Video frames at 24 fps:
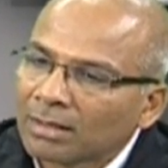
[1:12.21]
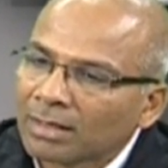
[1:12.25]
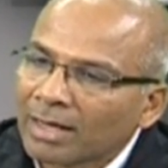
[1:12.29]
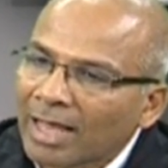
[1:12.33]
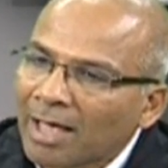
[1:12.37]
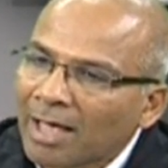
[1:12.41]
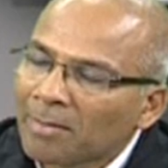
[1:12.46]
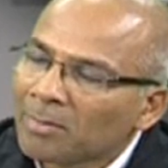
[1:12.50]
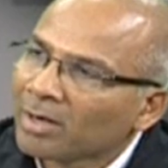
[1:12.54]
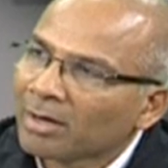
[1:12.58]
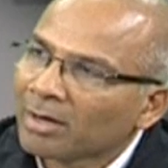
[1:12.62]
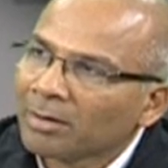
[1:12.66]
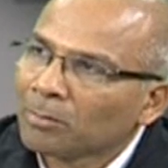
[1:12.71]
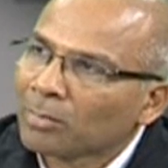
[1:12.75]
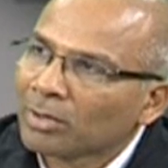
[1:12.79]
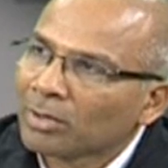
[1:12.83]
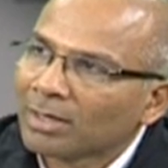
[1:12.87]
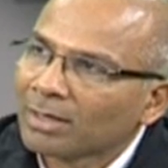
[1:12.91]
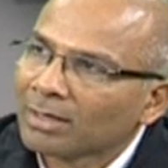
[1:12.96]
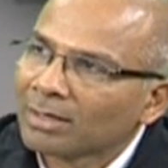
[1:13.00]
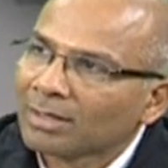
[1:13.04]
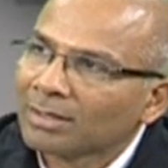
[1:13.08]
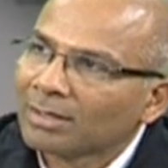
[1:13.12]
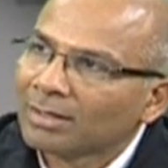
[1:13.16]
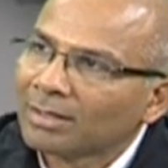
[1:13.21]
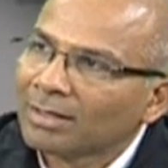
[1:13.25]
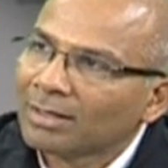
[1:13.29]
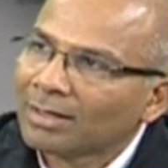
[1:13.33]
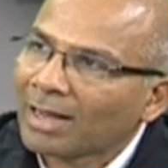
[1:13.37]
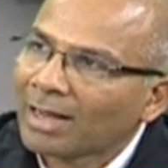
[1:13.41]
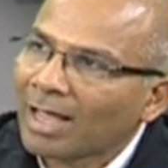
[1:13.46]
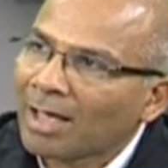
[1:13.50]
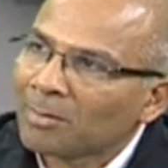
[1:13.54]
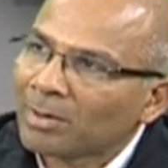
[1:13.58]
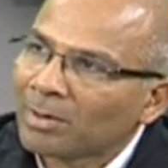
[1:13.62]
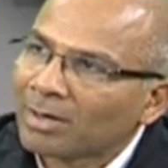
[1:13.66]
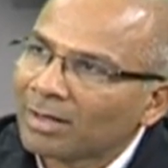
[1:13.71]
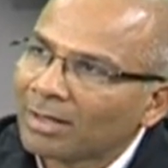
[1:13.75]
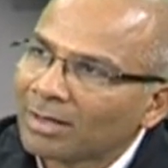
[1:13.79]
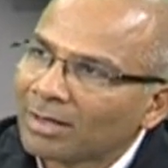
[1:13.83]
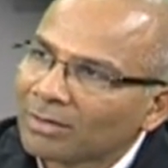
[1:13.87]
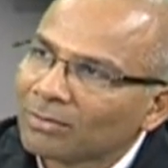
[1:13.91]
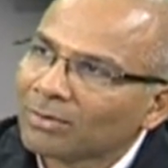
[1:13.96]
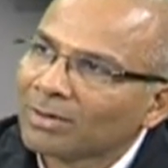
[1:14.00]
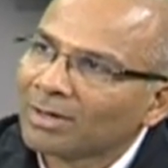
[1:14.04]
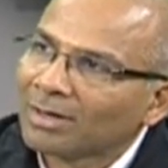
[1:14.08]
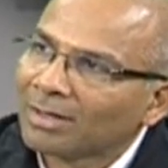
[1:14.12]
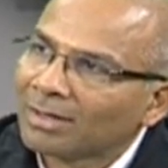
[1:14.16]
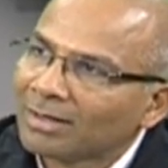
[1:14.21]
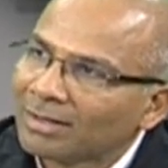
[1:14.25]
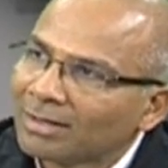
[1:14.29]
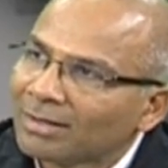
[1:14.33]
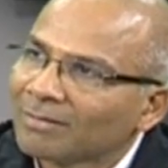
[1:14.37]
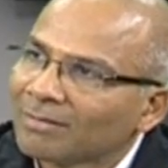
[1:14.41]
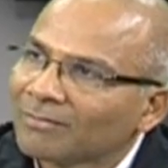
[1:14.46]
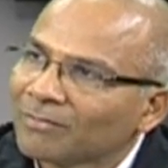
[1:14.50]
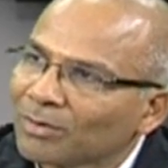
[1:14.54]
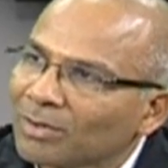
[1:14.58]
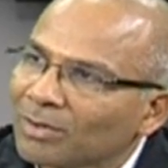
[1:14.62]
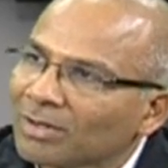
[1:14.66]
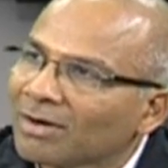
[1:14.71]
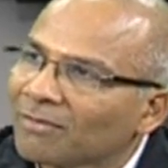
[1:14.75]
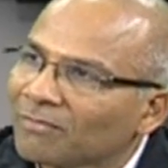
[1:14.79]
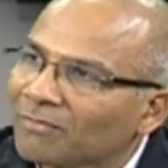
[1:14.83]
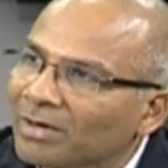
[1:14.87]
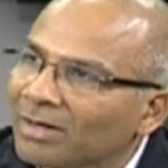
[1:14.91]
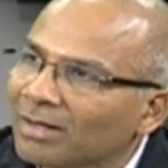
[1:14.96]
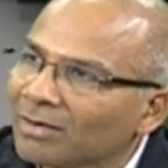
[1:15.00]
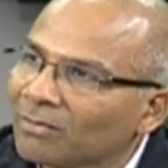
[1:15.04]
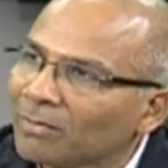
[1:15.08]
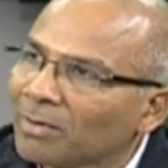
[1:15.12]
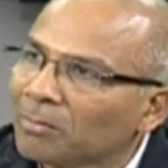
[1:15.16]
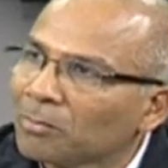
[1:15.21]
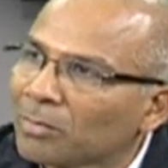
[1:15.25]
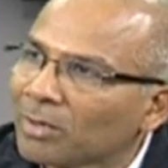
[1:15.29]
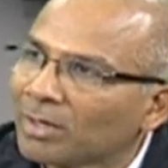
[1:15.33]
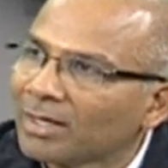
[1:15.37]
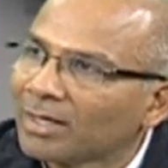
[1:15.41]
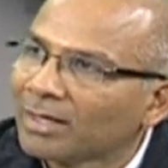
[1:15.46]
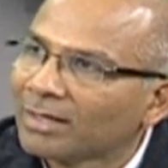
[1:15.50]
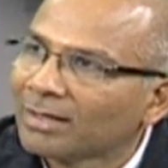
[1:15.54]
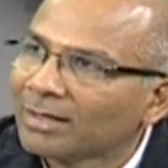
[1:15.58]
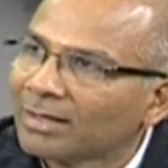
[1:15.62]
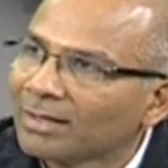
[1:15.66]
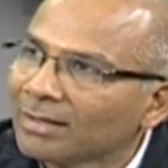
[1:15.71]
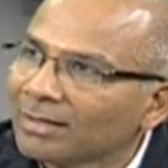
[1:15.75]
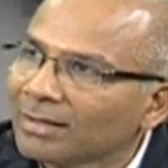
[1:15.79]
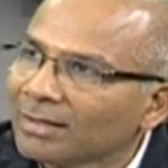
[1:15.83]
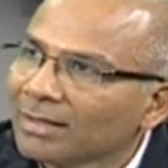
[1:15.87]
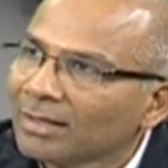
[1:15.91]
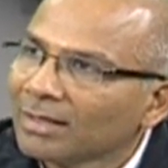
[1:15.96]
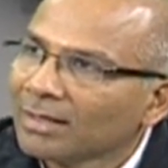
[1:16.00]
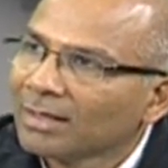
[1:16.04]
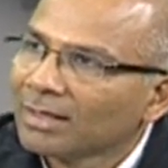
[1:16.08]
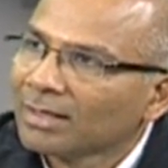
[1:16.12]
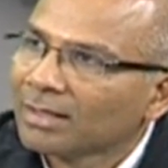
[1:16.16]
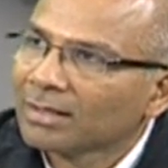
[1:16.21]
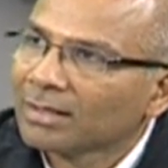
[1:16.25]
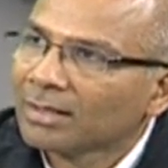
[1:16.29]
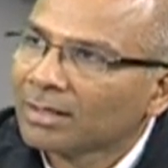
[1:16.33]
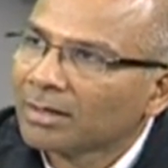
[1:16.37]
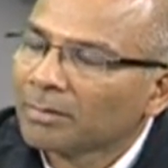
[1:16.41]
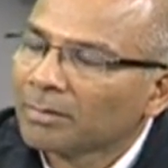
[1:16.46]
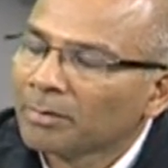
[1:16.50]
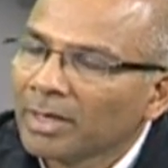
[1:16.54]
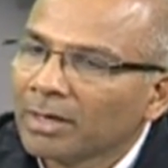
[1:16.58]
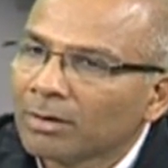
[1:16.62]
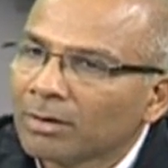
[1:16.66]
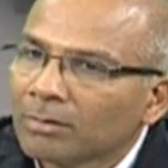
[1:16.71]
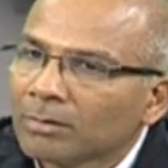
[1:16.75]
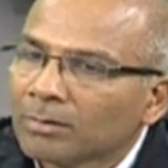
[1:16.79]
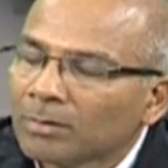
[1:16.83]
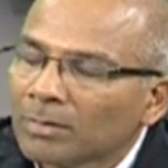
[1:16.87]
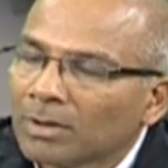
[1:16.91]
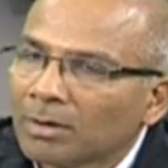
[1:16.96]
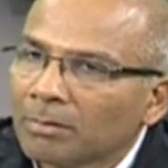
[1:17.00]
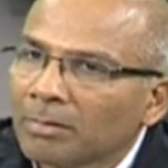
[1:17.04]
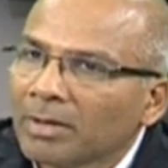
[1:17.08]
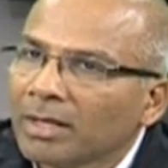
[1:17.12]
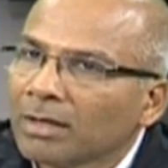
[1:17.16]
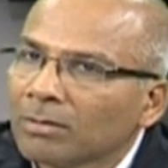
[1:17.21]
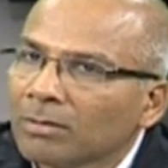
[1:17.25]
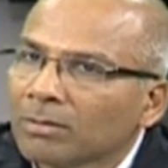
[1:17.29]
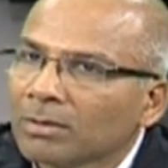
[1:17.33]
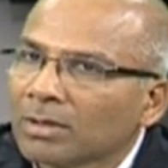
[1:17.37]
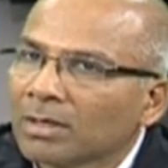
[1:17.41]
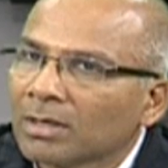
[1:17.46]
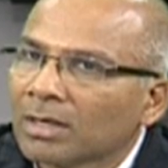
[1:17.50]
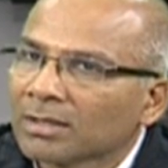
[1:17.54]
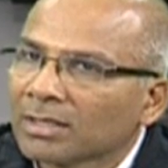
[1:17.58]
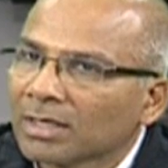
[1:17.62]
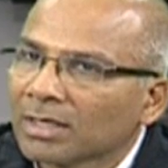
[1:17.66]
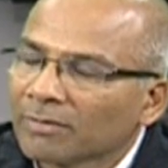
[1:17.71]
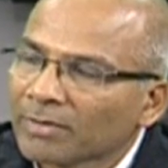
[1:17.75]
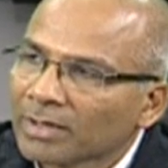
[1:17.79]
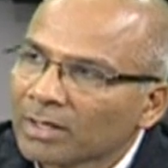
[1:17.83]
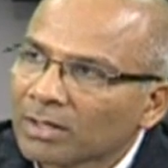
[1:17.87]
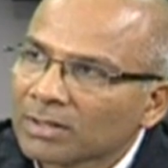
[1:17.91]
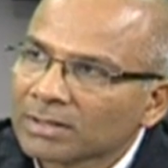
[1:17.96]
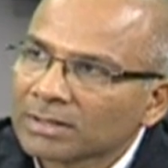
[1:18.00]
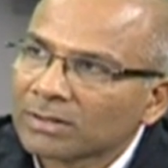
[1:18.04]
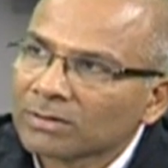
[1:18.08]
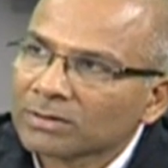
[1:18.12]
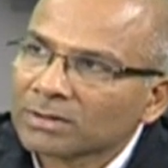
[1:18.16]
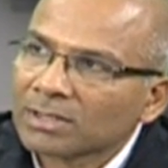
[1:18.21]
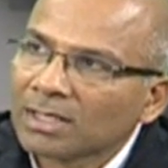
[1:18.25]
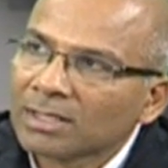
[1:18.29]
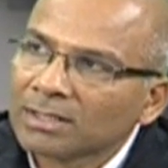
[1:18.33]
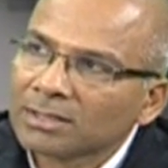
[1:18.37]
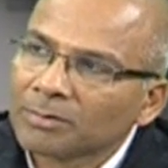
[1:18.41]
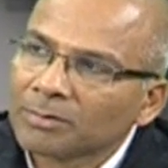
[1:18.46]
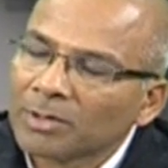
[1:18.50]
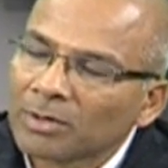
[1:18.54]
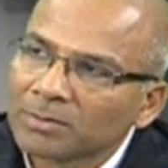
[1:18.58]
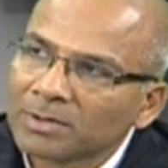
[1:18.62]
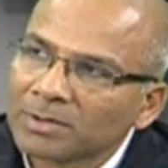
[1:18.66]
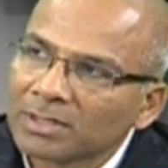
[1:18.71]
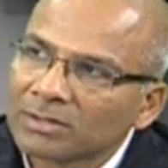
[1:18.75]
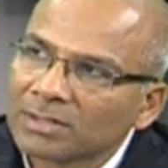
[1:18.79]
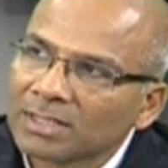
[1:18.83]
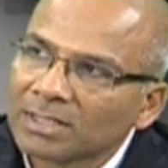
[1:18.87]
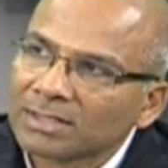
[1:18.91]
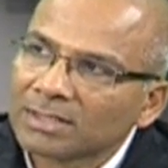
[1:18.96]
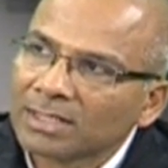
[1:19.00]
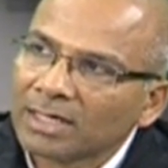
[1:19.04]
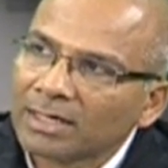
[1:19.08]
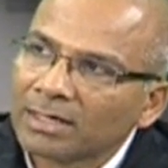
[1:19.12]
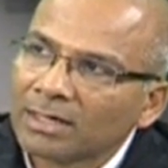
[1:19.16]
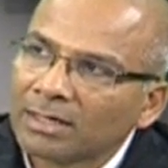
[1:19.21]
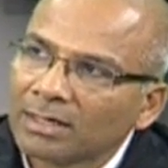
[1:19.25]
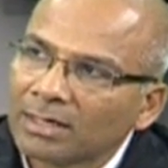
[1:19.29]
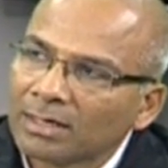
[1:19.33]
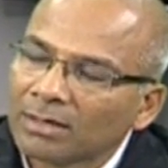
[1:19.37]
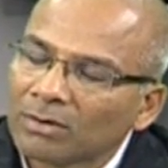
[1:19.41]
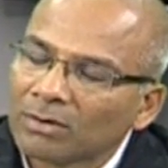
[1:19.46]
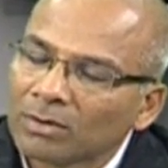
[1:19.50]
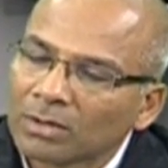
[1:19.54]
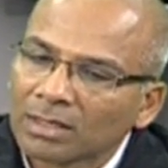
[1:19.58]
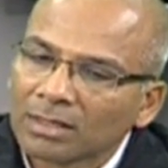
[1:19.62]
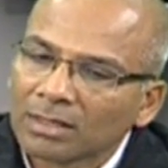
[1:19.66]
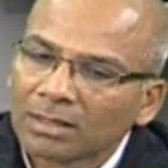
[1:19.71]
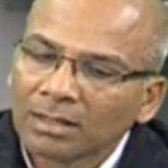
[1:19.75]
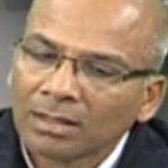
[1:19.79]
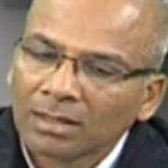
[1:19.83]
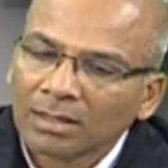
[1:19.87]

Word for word: కెమెరా ఇంపార్టెంట్ కదండి కెమెరా వెనకున్న ఫోటోగ్రాఫర్ ఎక్కువ ఇంపార్టెంట్ అండి ఎందుకంటే మేము మేము గత ఇరవై నాలుగు సంవత్సరాల నుంచి మేము అబ్జర్వ్ చేసింది ఏంటంటే ఒక